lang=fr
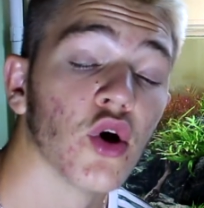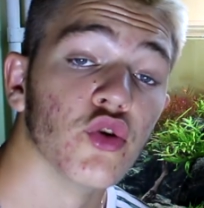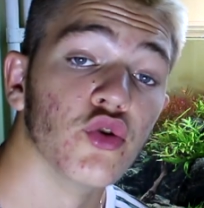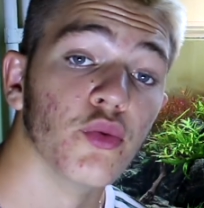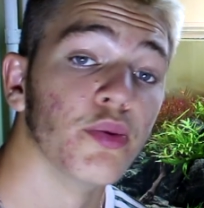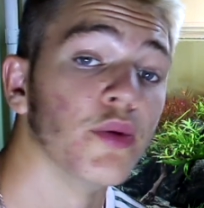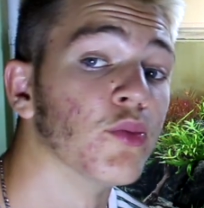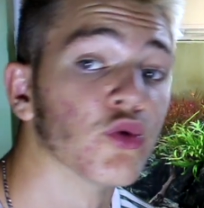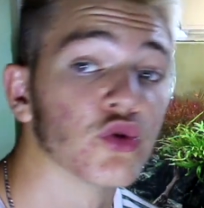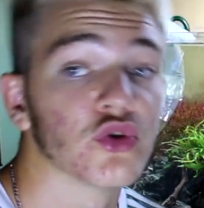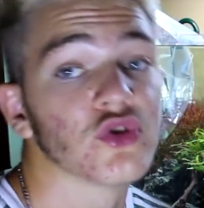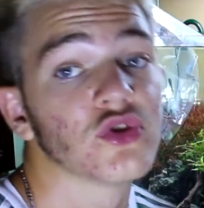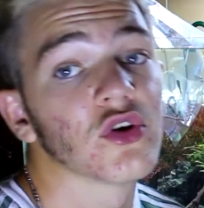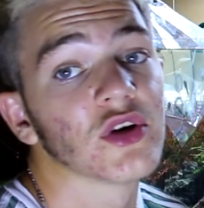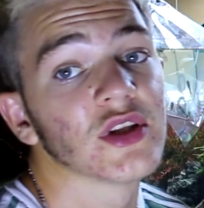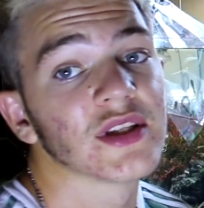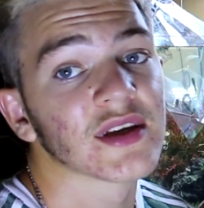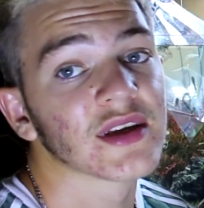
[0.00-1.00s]
Depuis mon
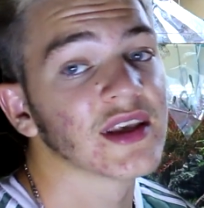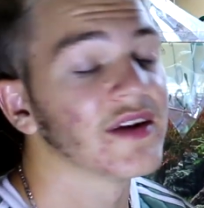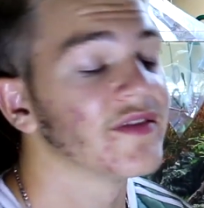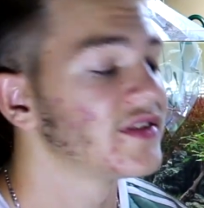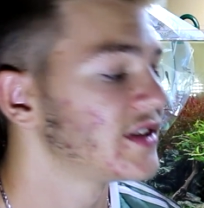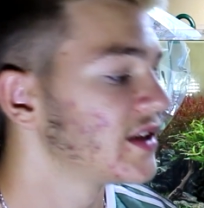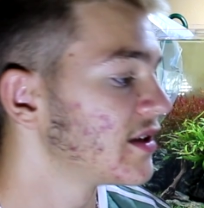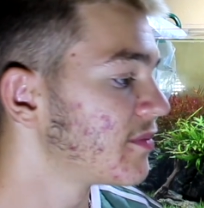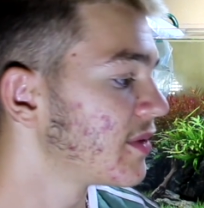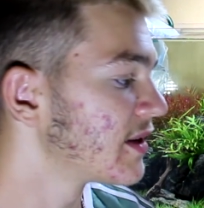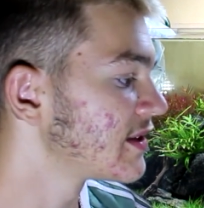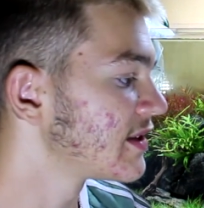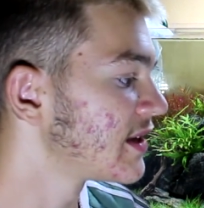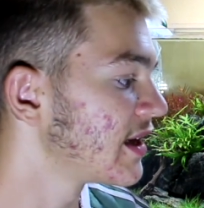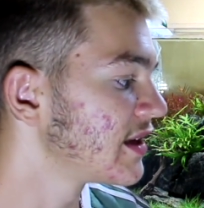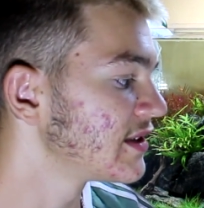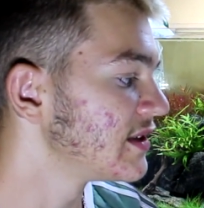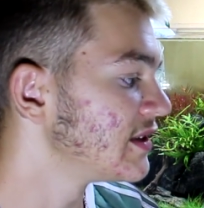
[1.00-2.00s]
200 litres qui avait cette
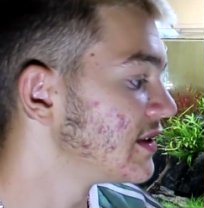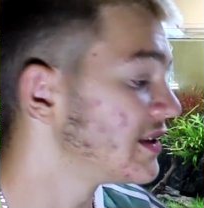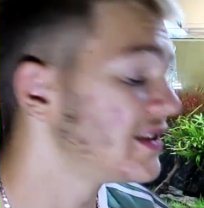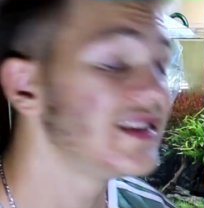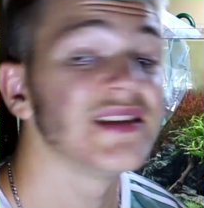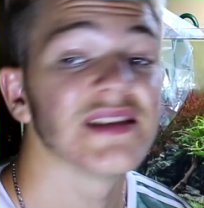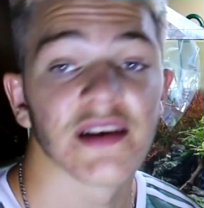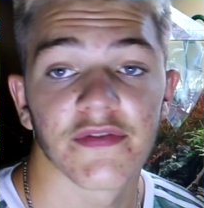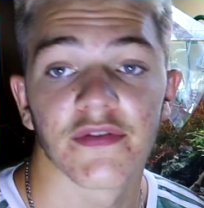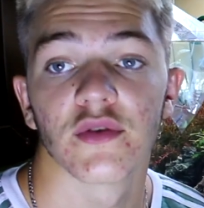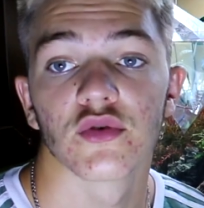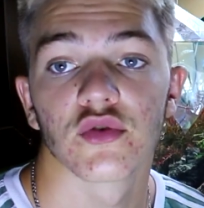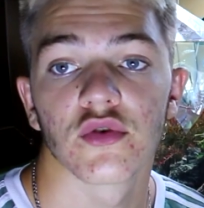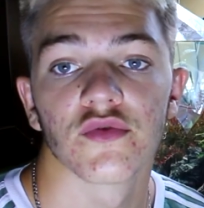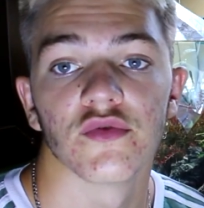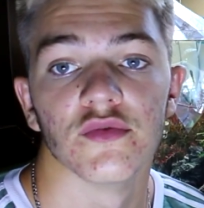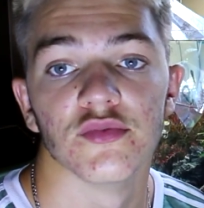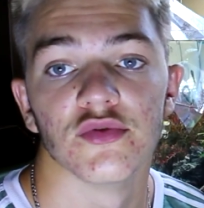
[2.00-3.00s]
place-là, si ça fait
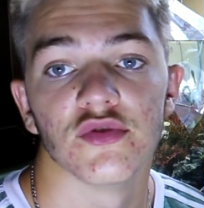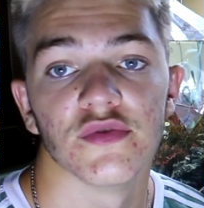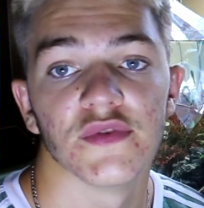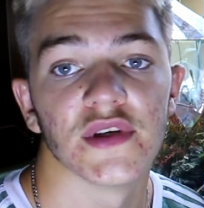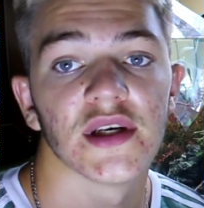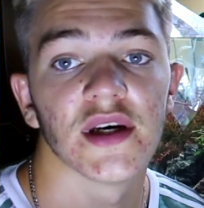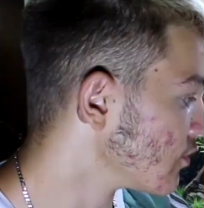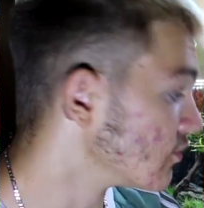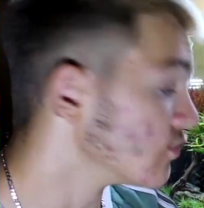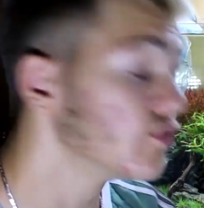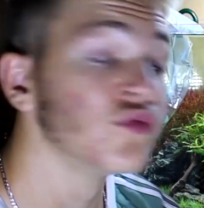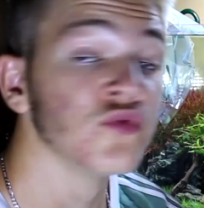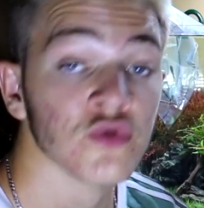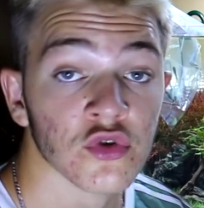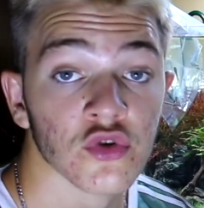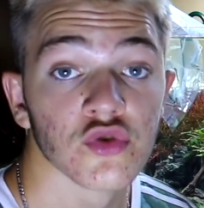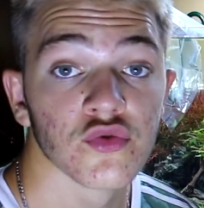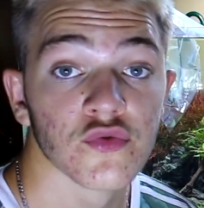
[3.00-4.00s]
longtemps que vous me suivez, vous
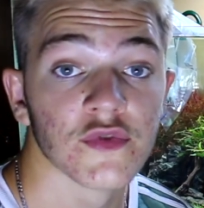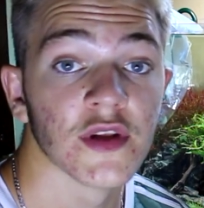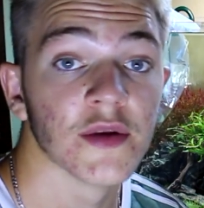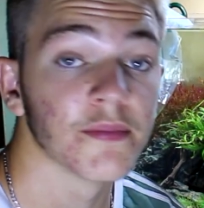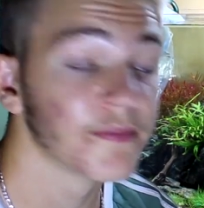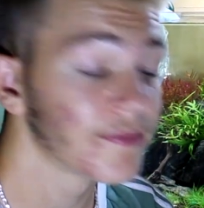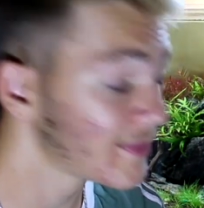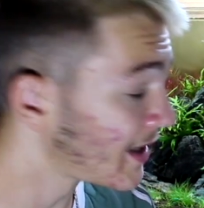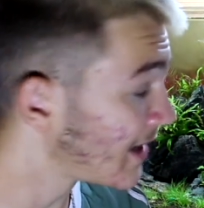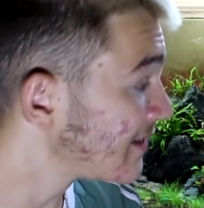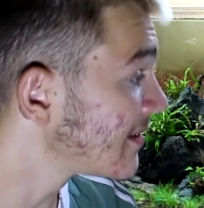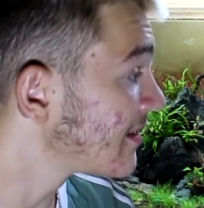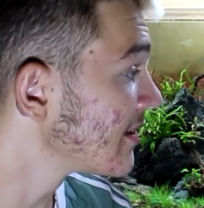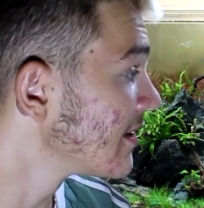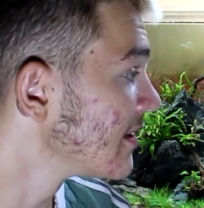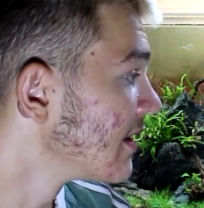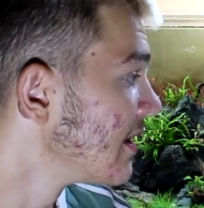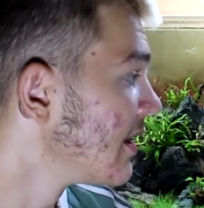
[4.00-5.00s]
vous en souvenez
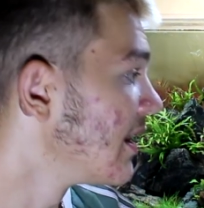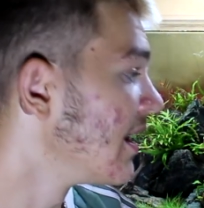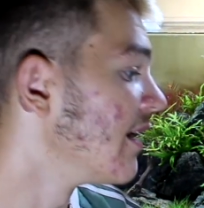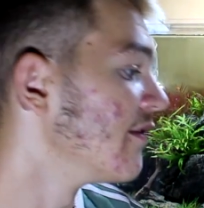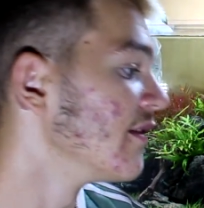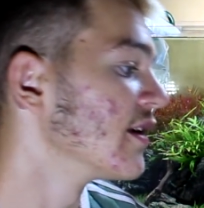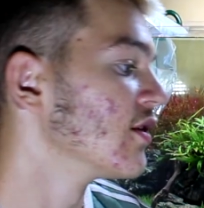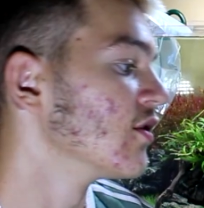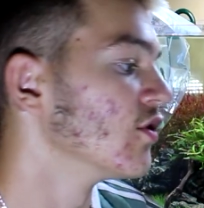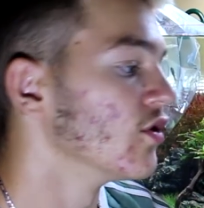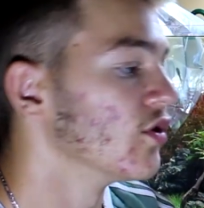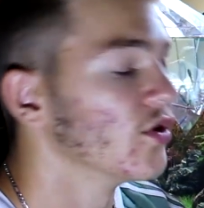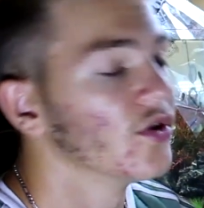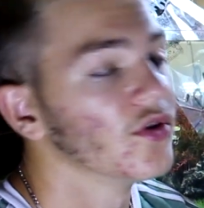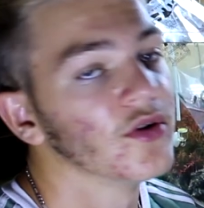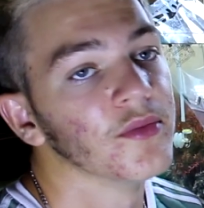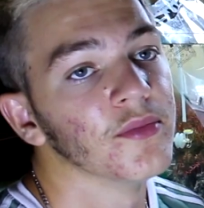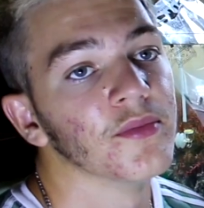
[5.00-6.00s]
peut-être avec euh,
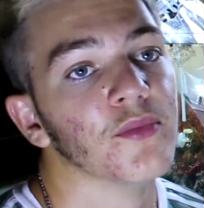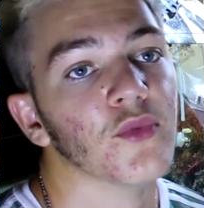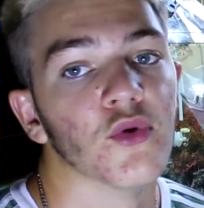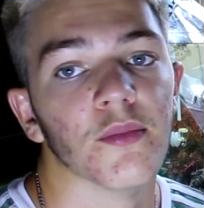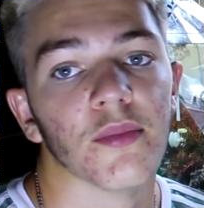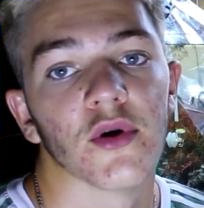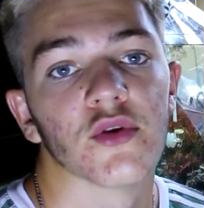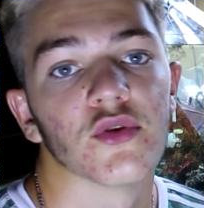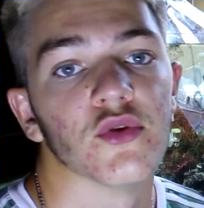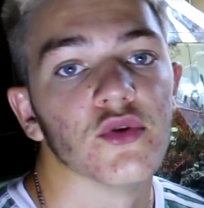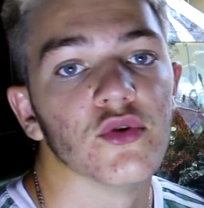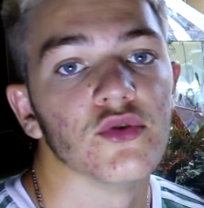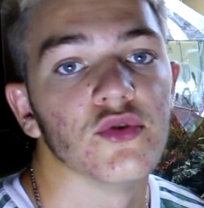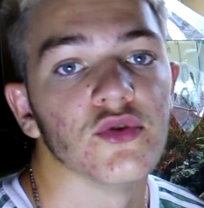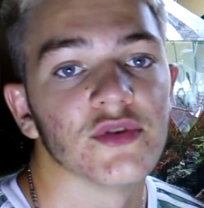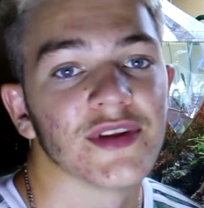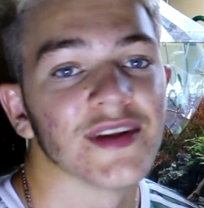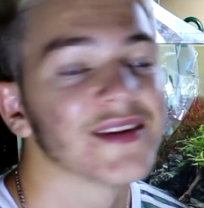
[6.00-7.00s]
mon banc de,
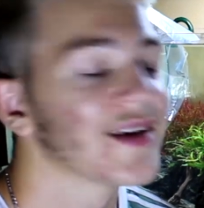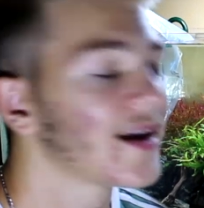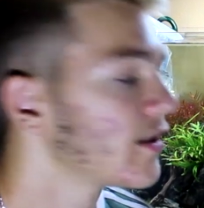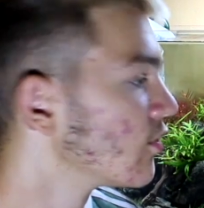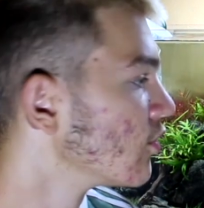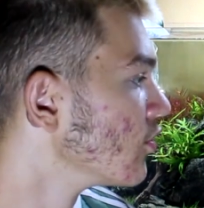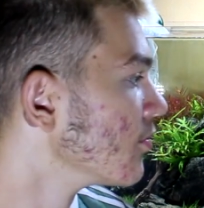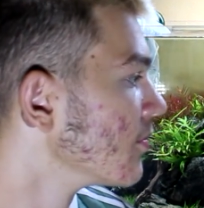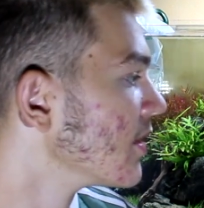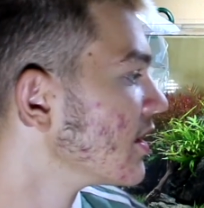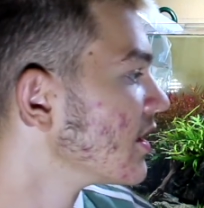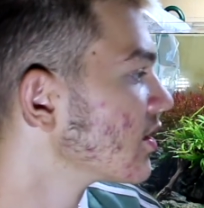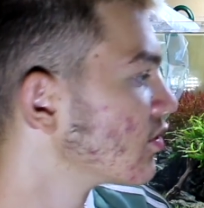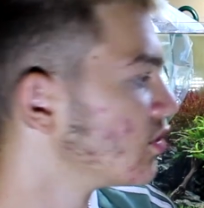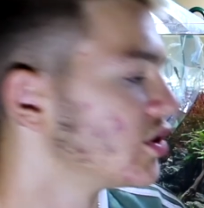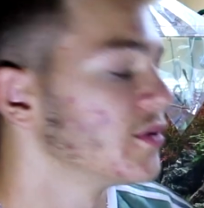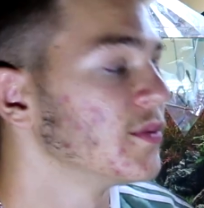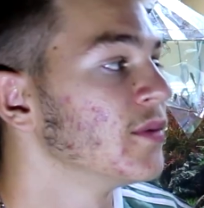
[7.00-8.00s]
Tetra Colombiana
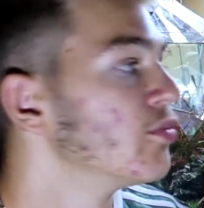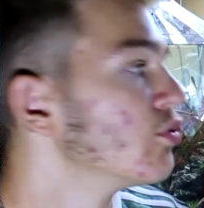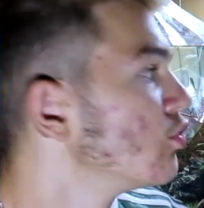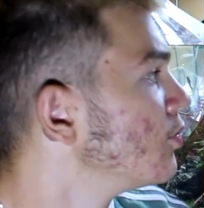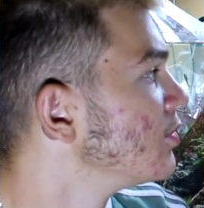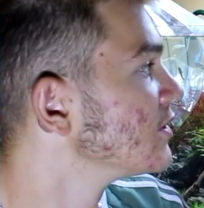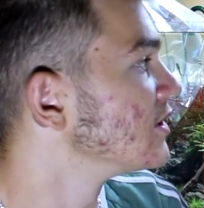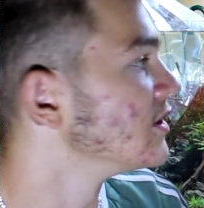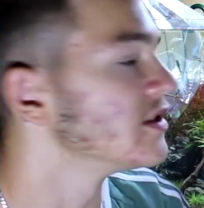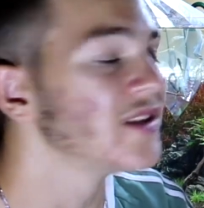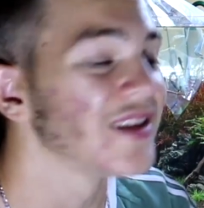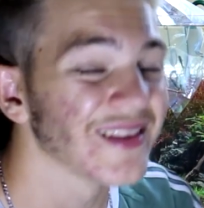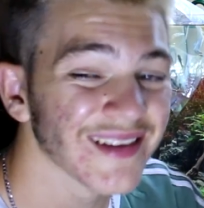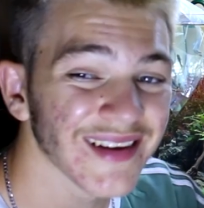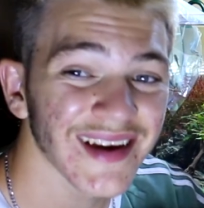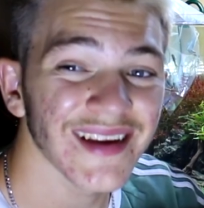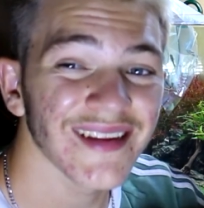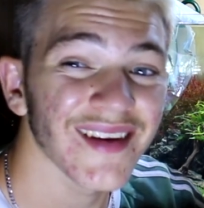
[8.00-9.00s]
que j'aimais beaucoup parce que c'était
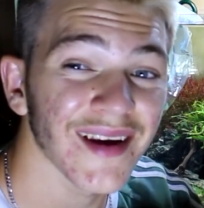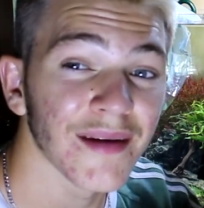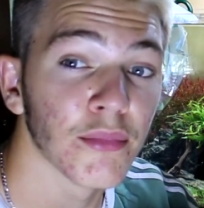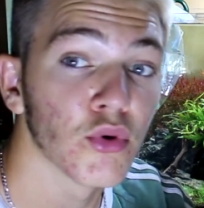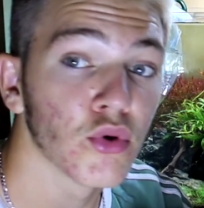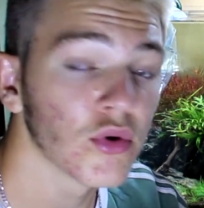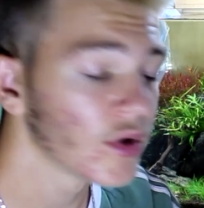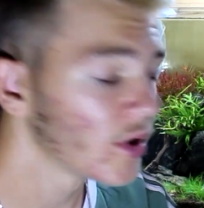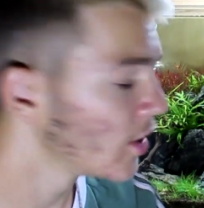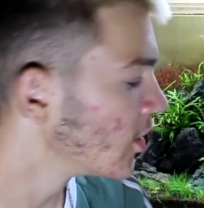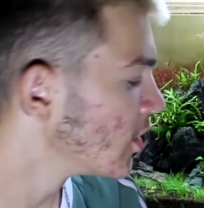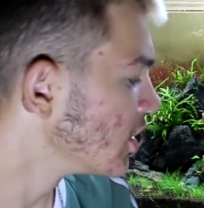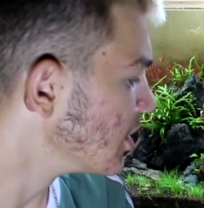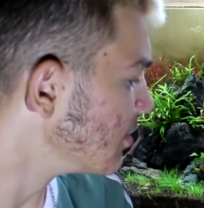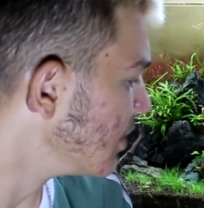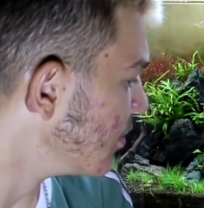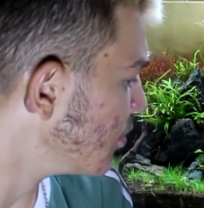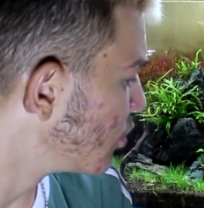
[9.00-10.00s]
très très beau.
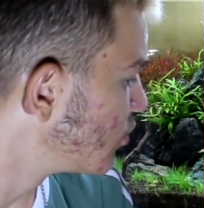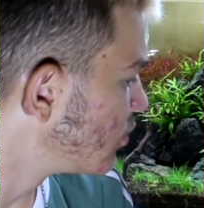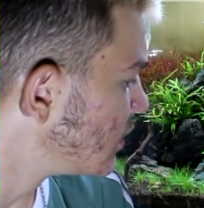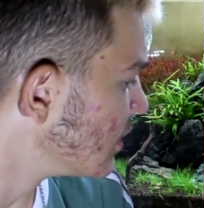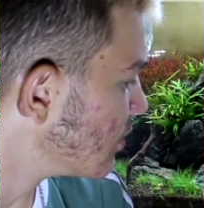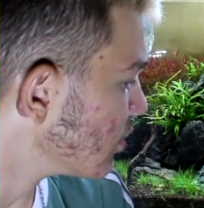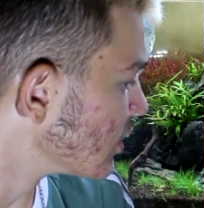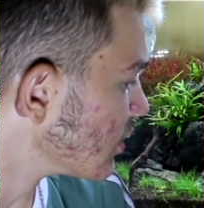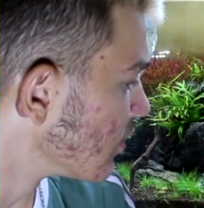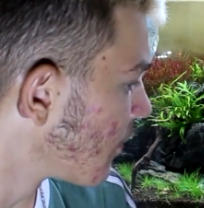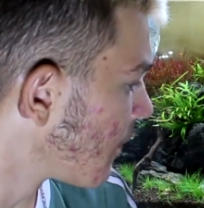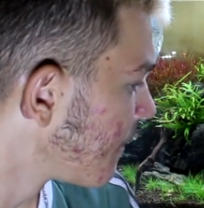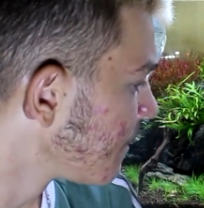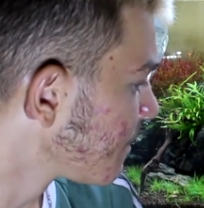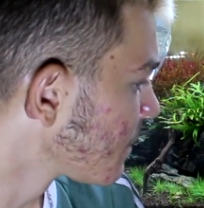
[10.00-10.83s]
J'aimais beaucoup ces poissons.